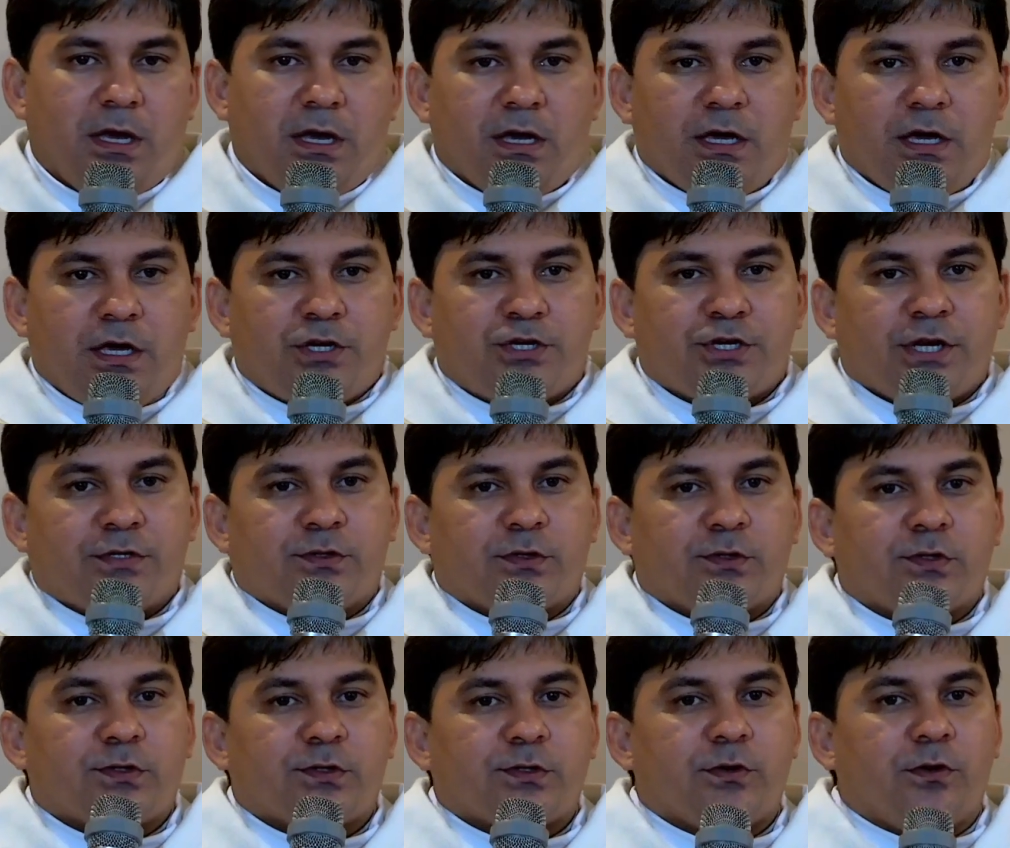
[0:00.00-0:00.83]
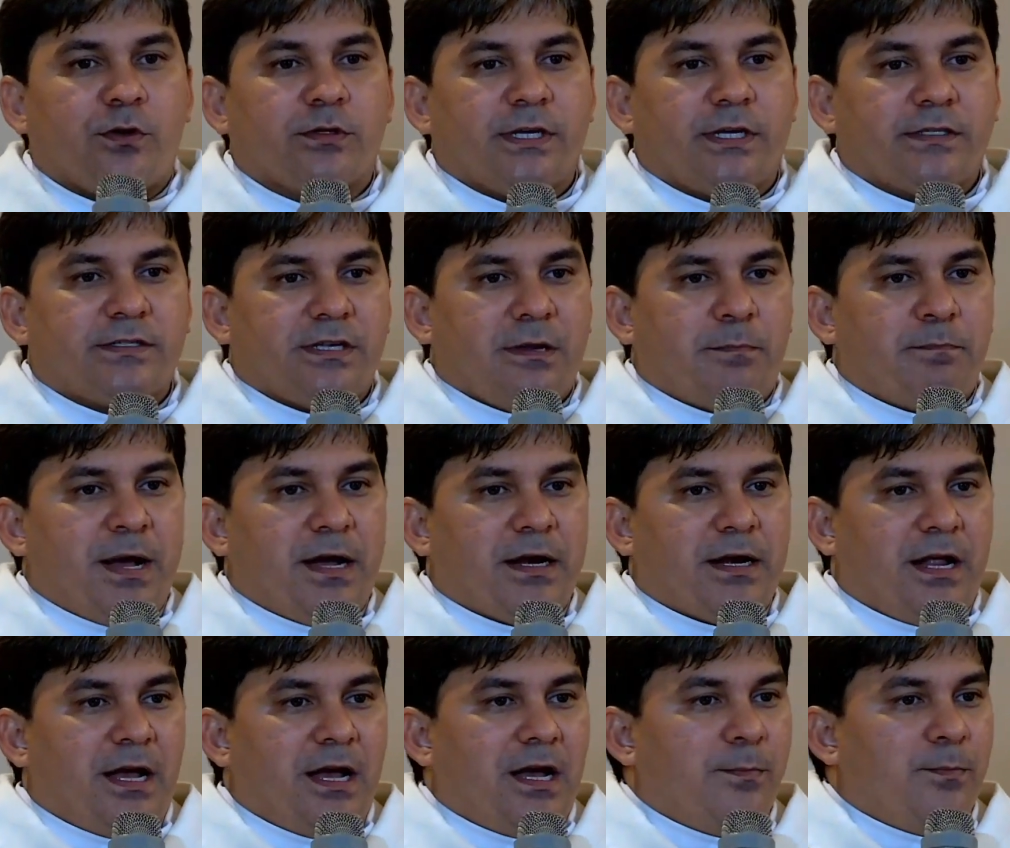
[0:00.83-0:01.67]
E Jesus conta essa
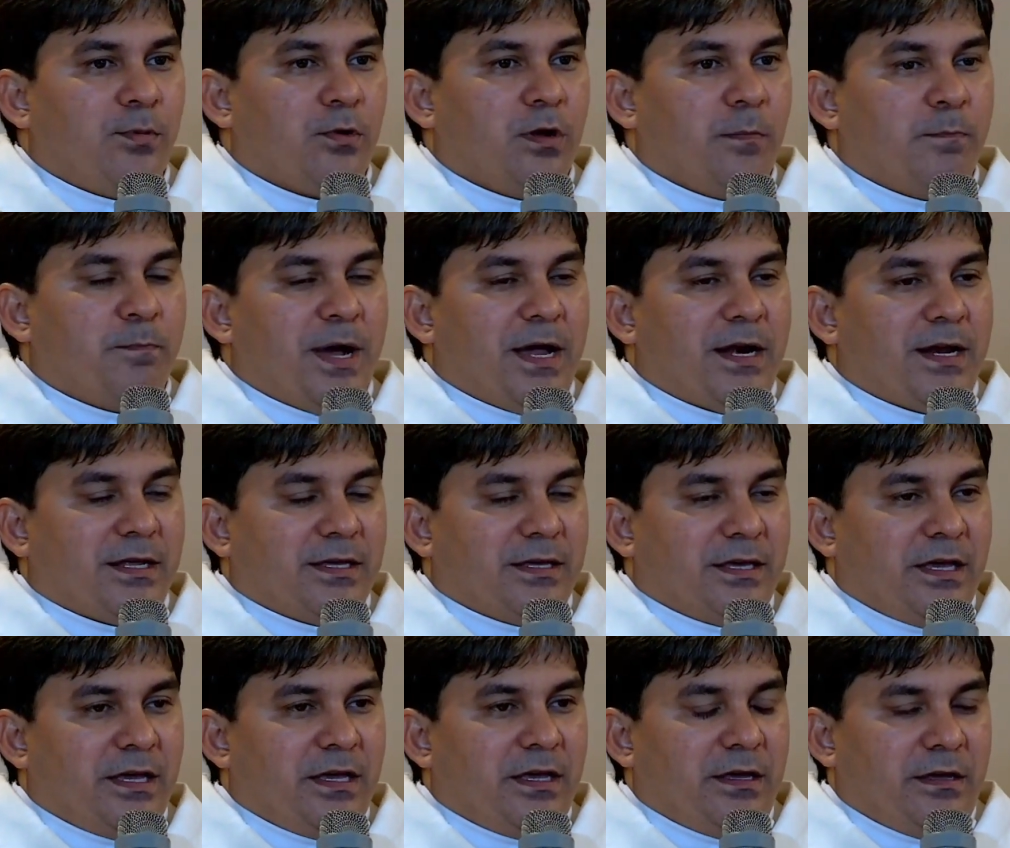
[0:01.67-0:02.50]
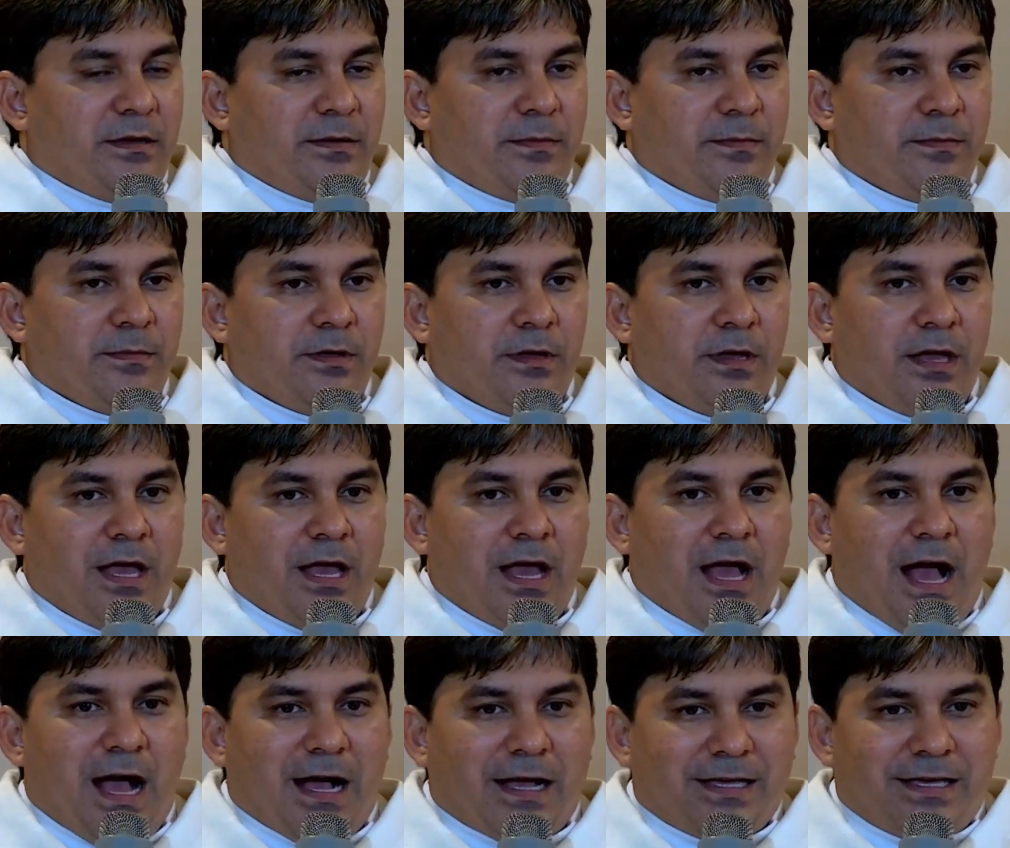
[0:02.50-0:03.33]
parábola para que
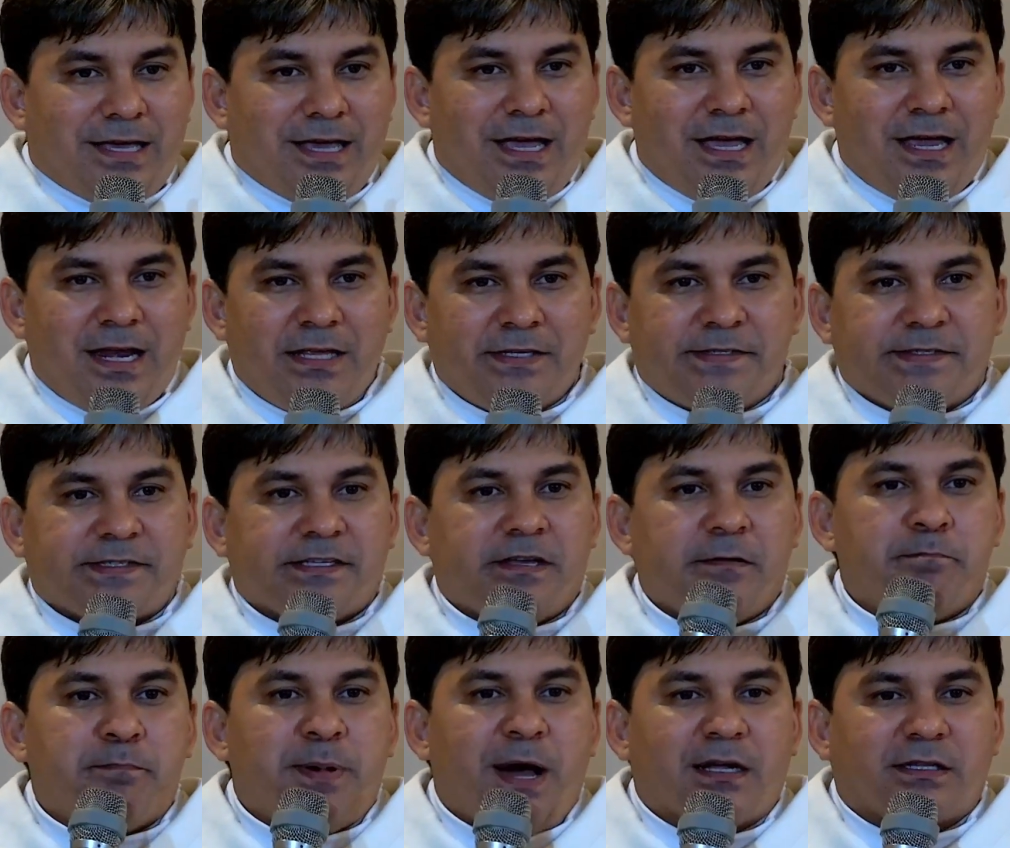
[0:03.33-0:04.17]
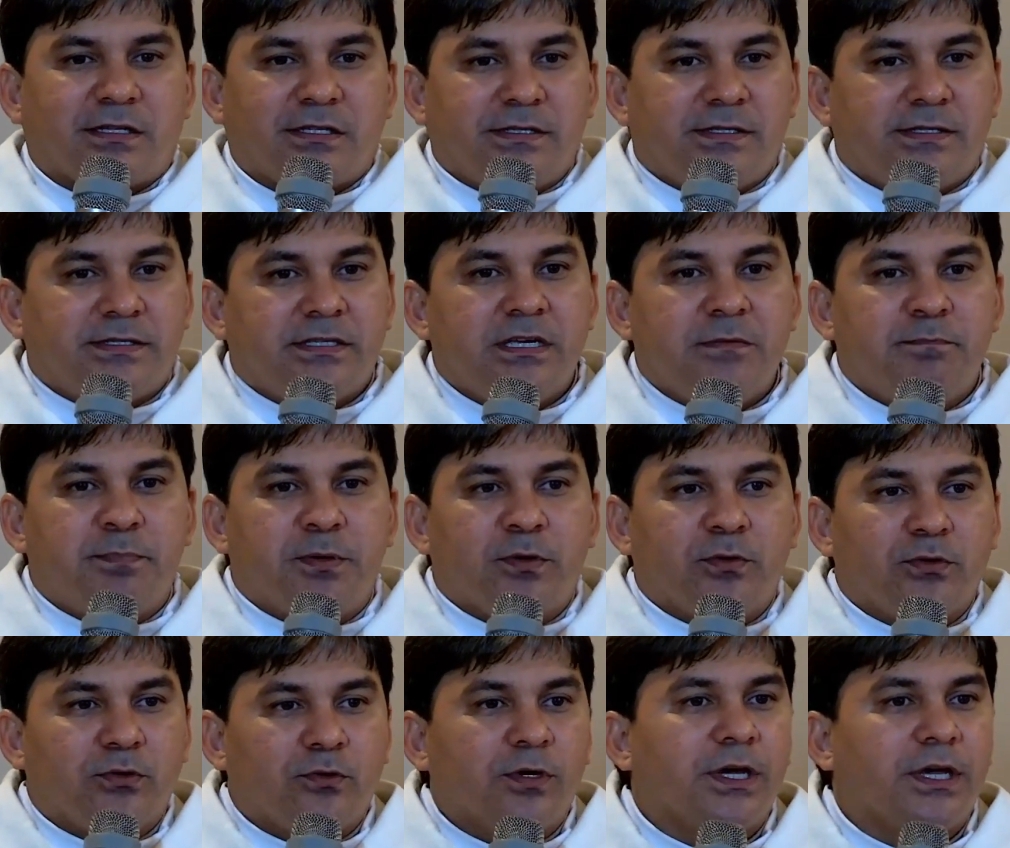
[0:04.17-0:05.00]
aqueles que participam
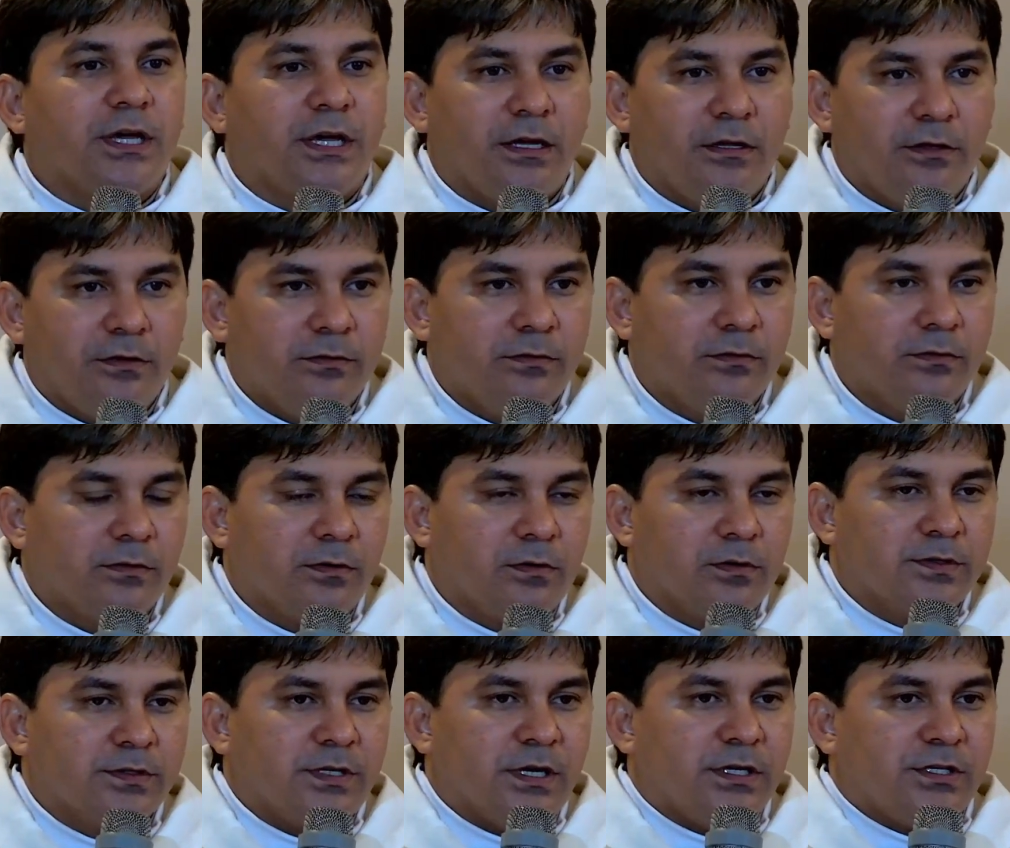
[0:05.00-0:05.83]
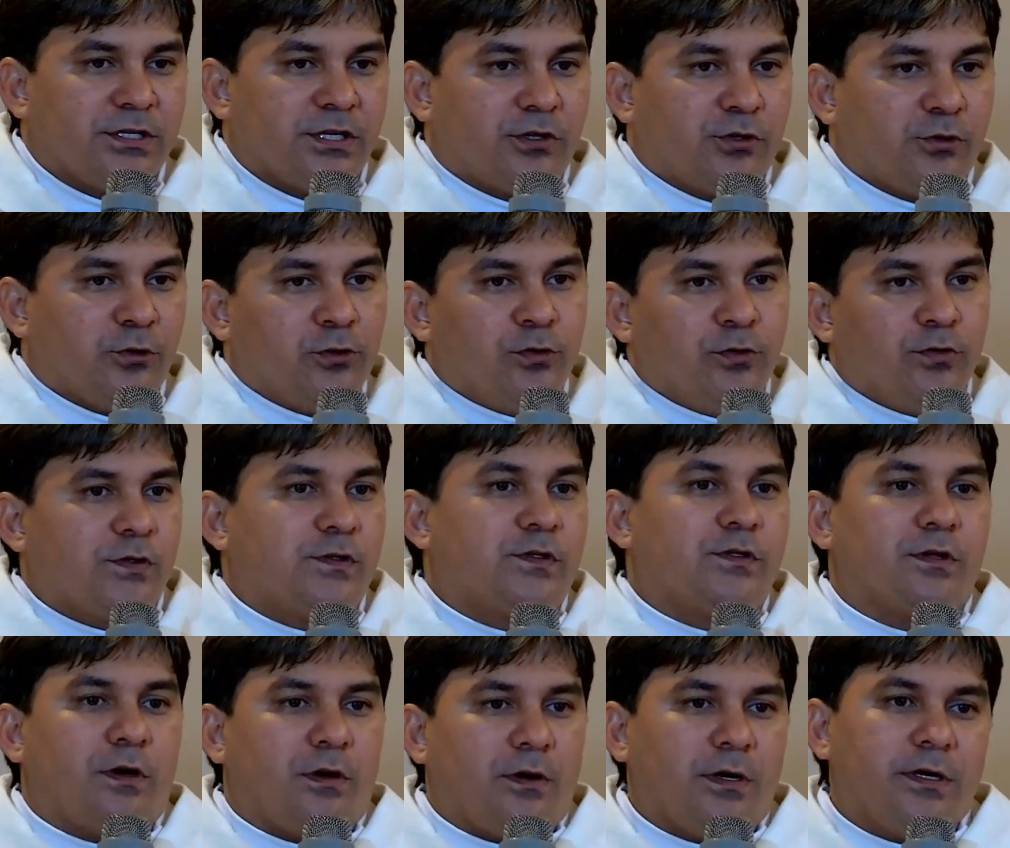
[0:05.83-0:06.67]
do reino, ou seja, todos
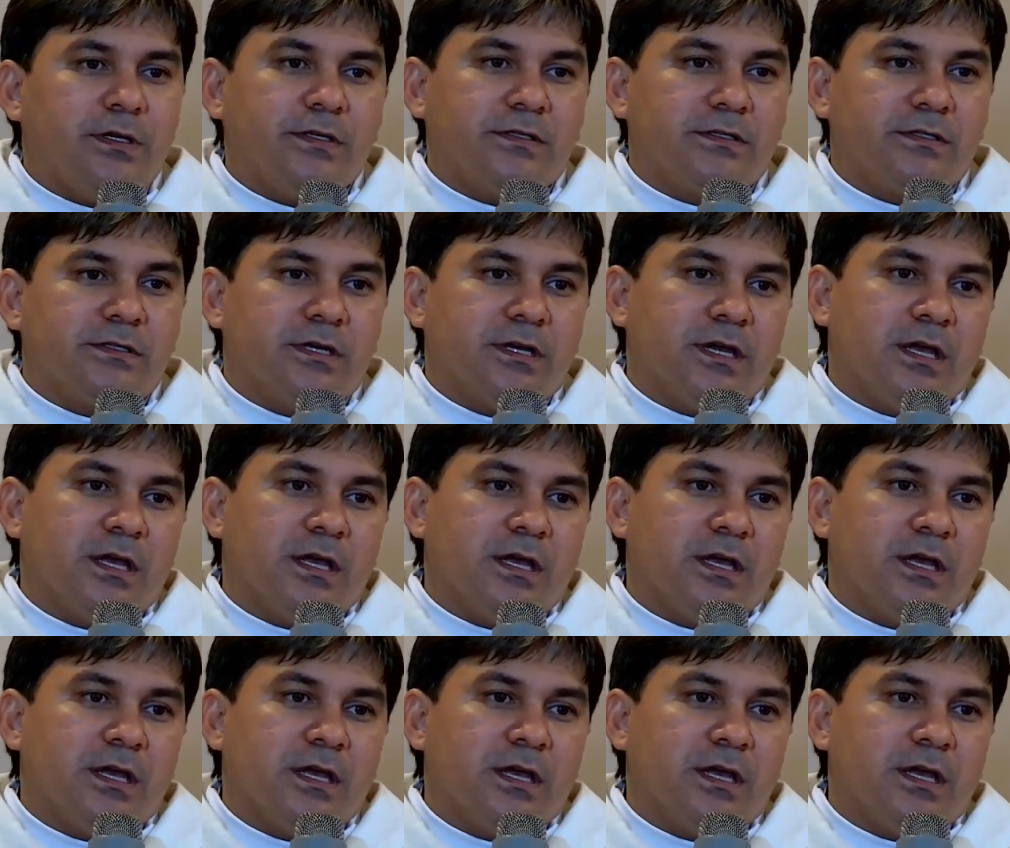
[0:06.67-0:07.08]
nós,